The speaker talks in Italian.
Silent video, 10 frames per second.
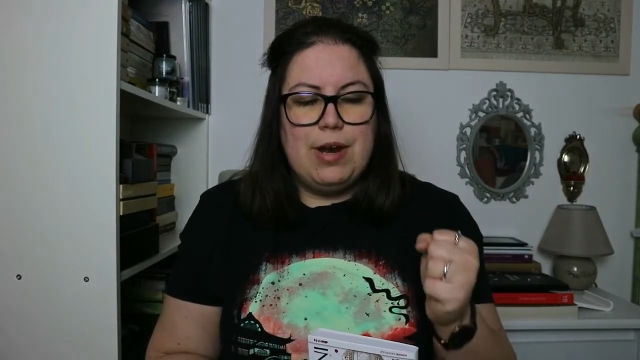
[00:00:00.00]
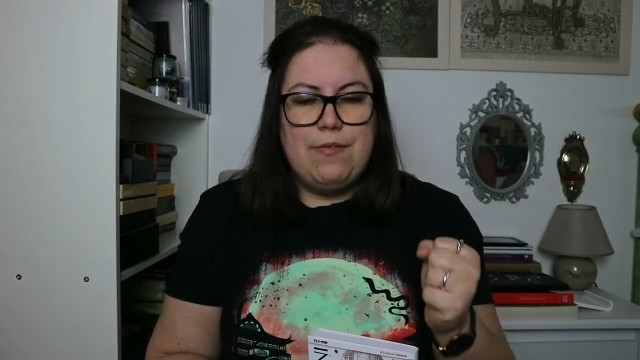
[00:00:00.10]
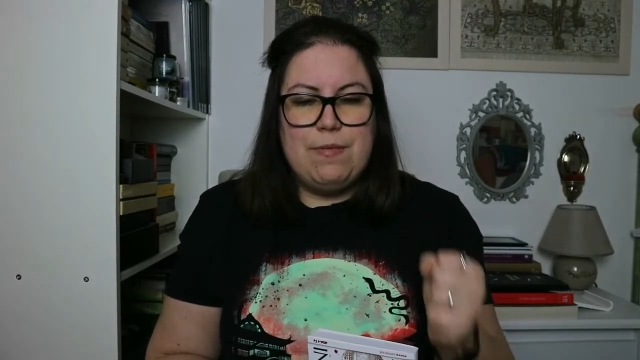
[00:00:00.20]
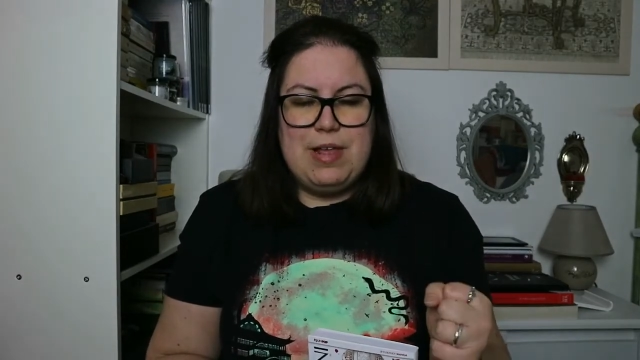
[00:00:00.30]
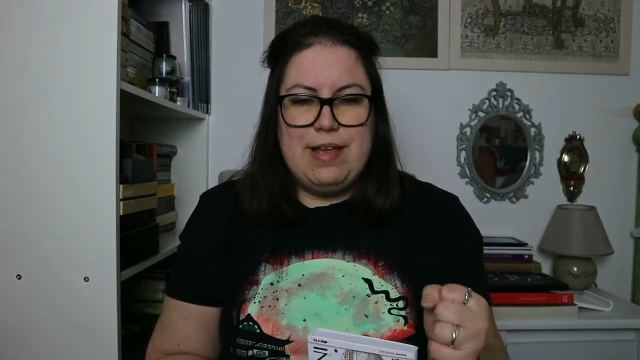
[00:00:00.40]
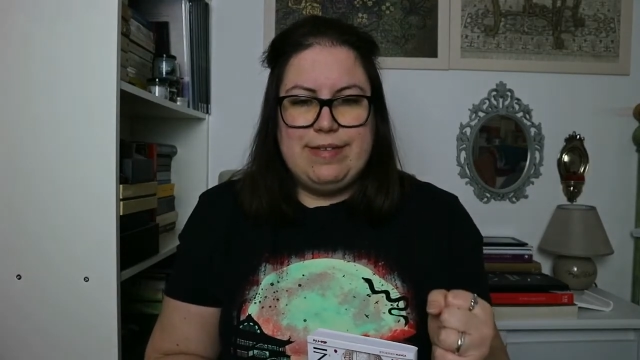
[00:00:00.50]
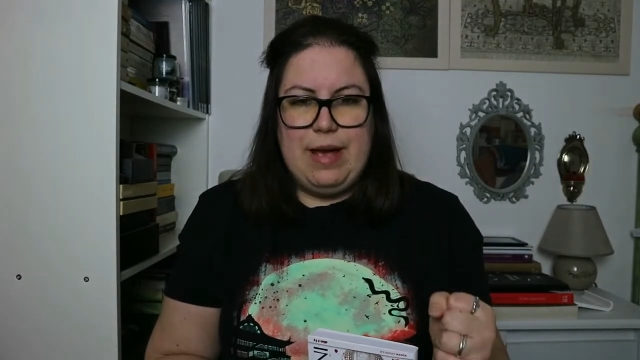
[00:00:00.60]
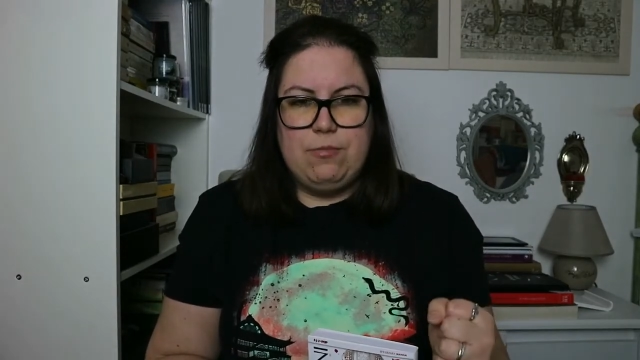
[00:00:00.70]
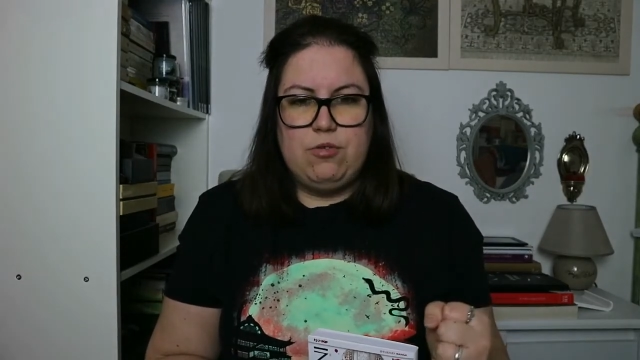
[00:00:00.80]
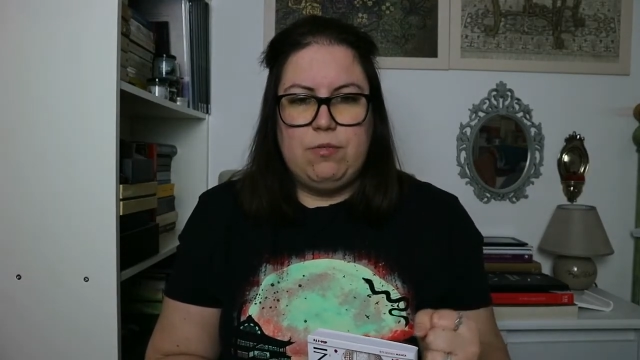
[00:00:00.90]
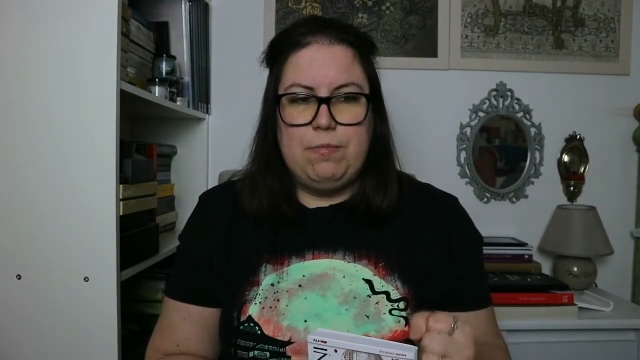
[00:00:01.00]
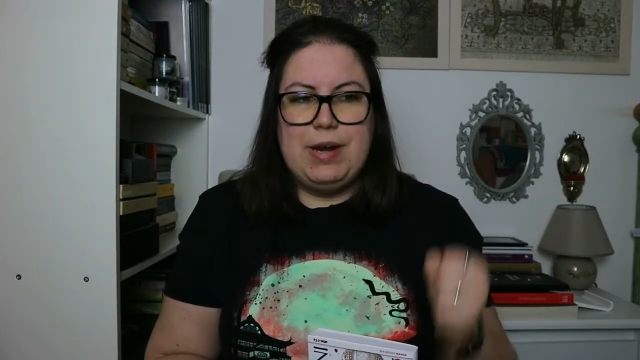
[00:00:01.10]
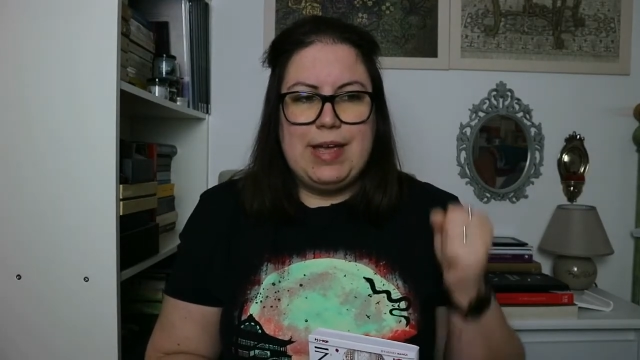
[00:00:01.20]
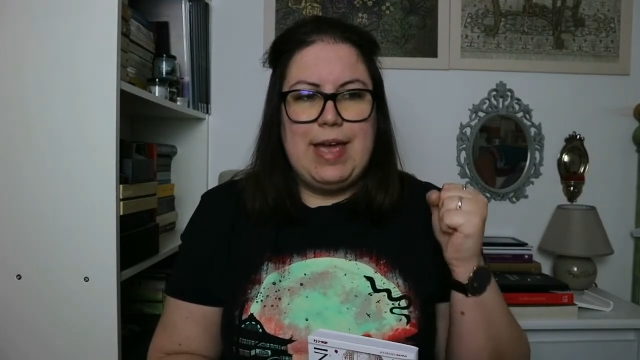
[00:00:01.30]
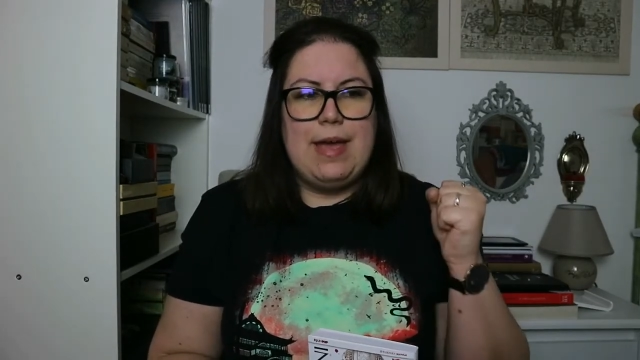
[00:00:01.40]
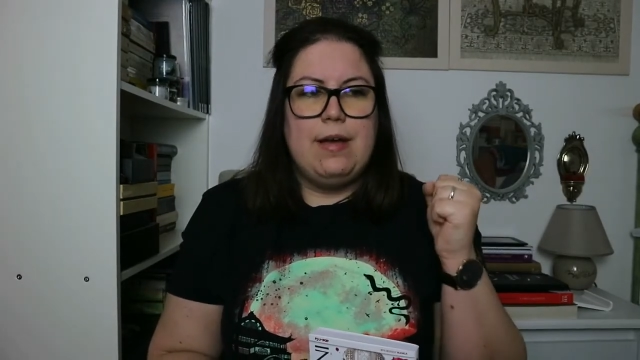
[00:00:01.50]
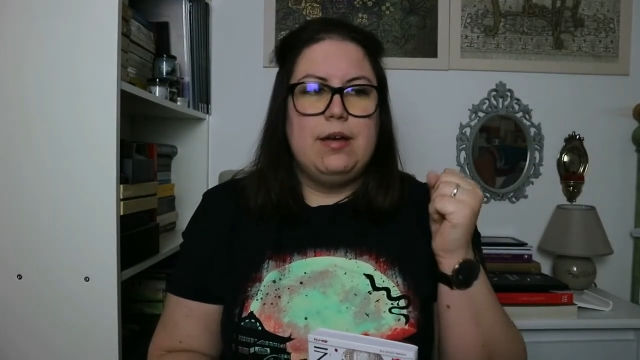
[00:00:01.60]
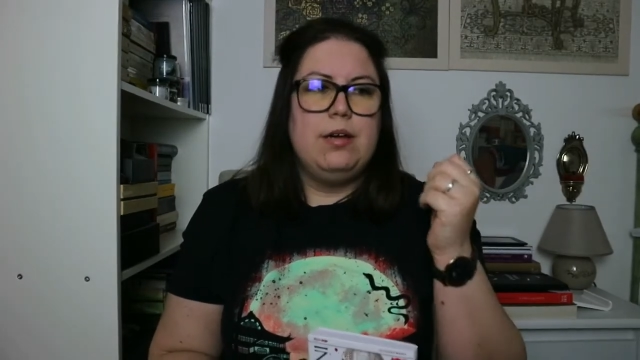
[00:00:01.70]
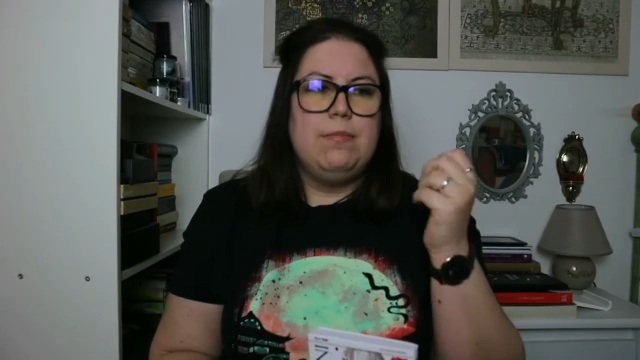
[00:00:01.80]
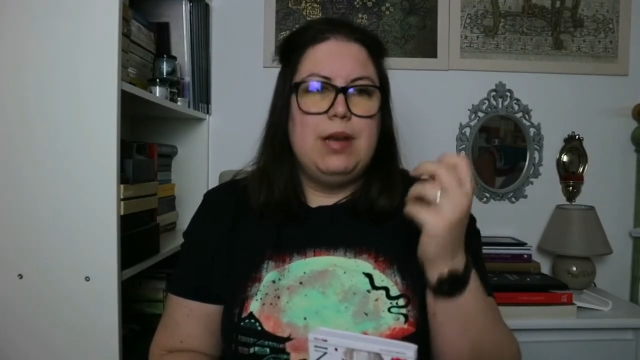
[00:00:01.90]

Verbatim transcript: alla famiglia Samson perché eh,